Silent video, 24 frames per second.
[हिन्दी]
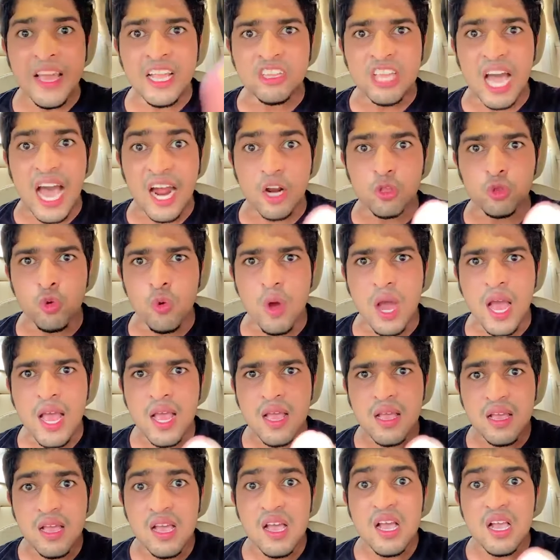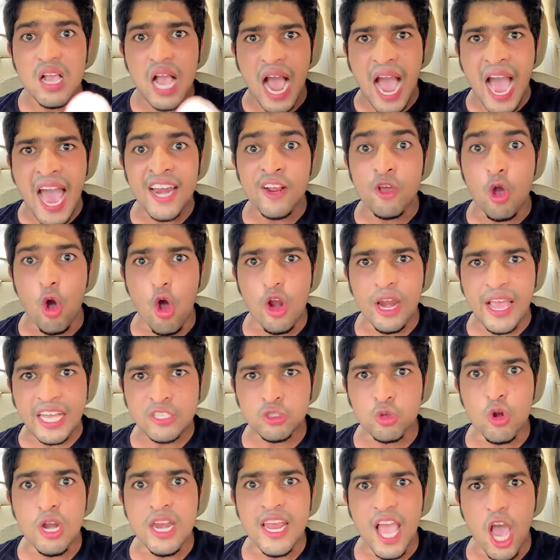कपड़े तार दूंगा कान खोल
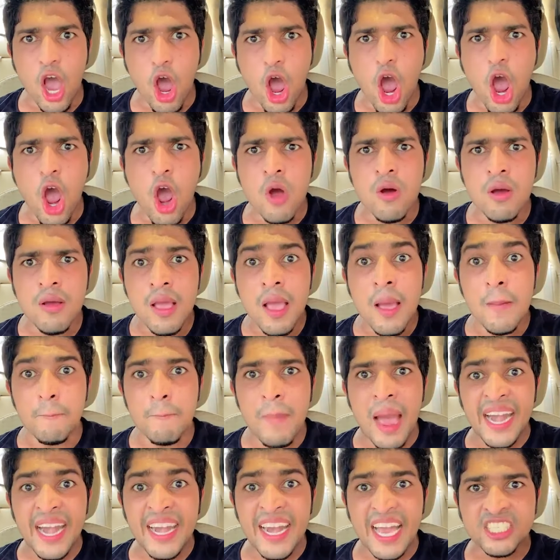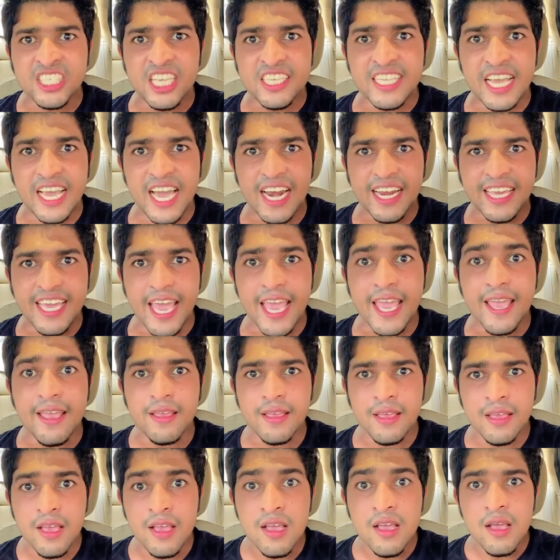के सुन लियो मेंढक सी सकल के
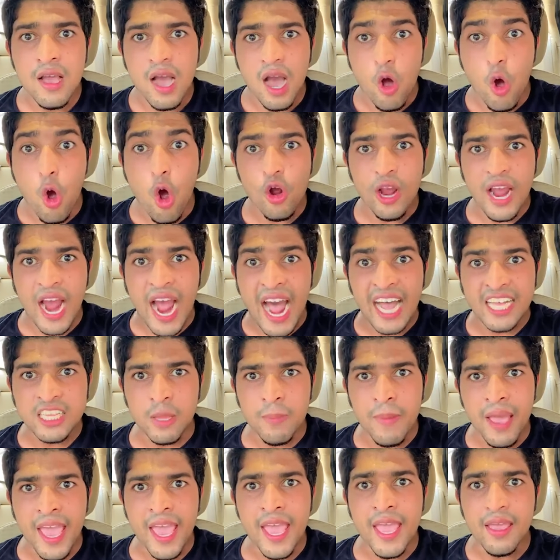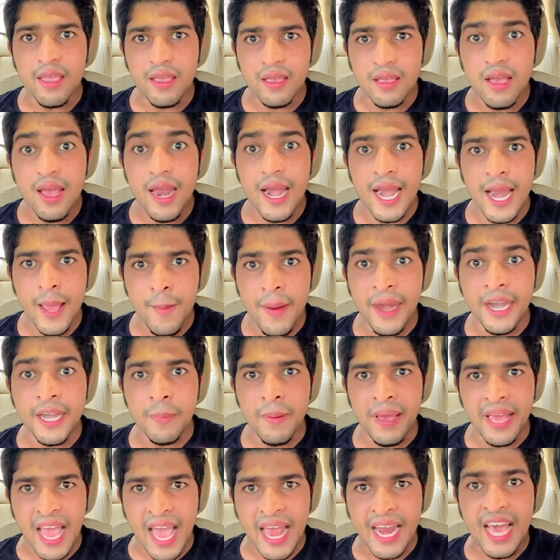औकात में
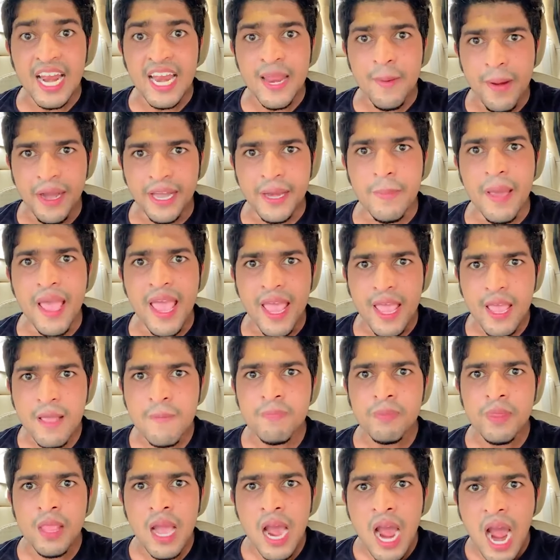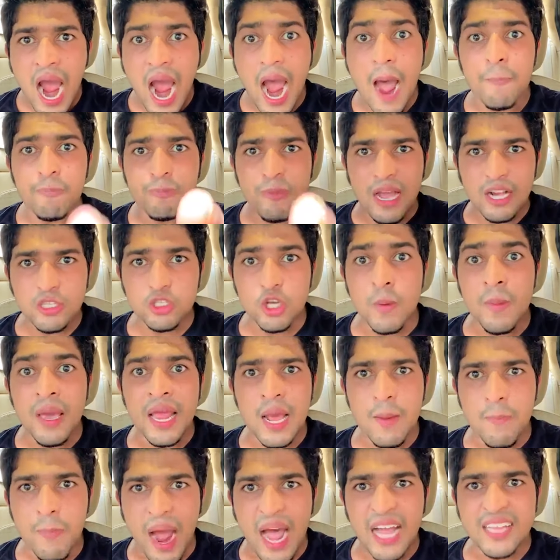लिमिट में रहना लिमिट में अब तक जो
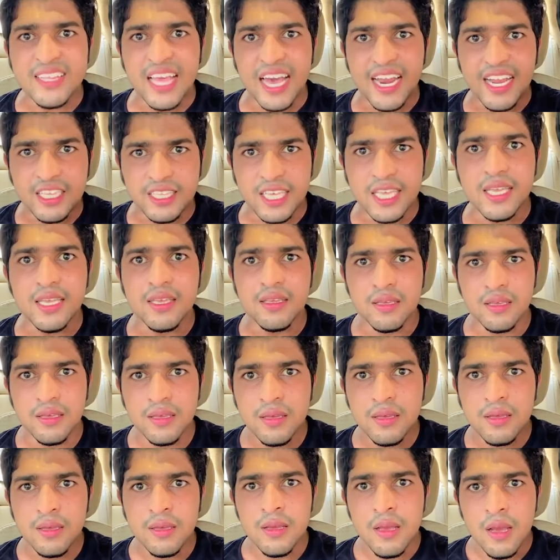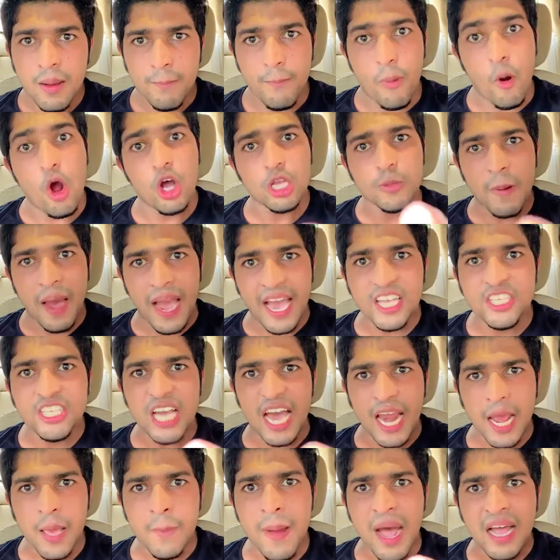मैंने बात करी थी बहुत
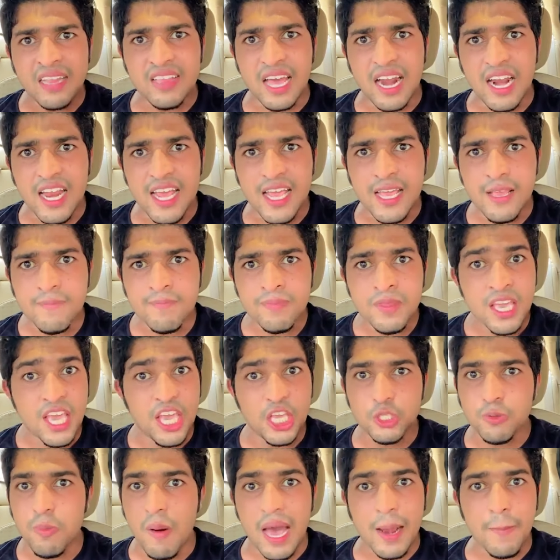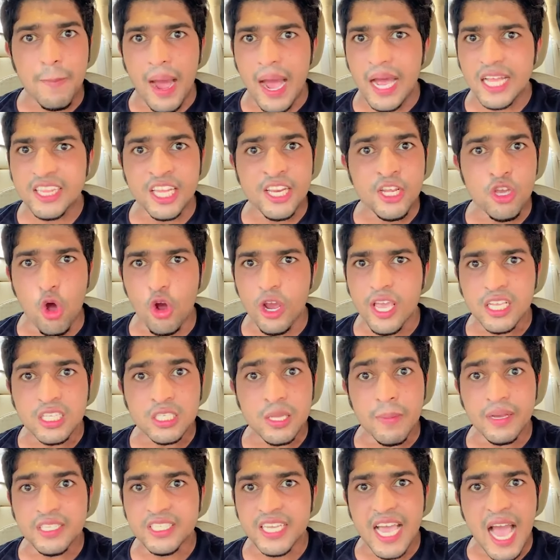भाईचारे में बात कर ली इस बार बात नहीं होगी
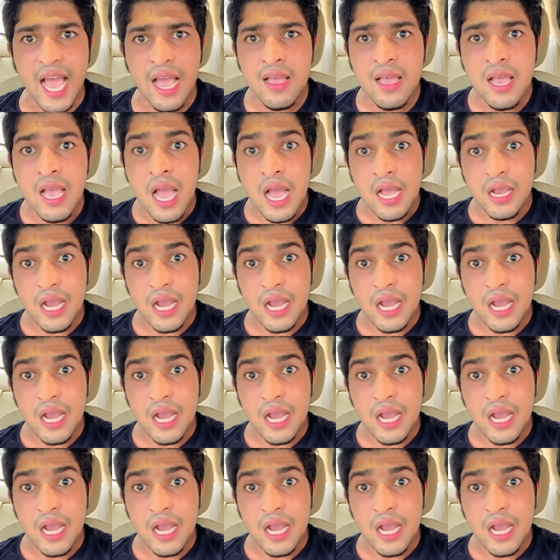समझ गया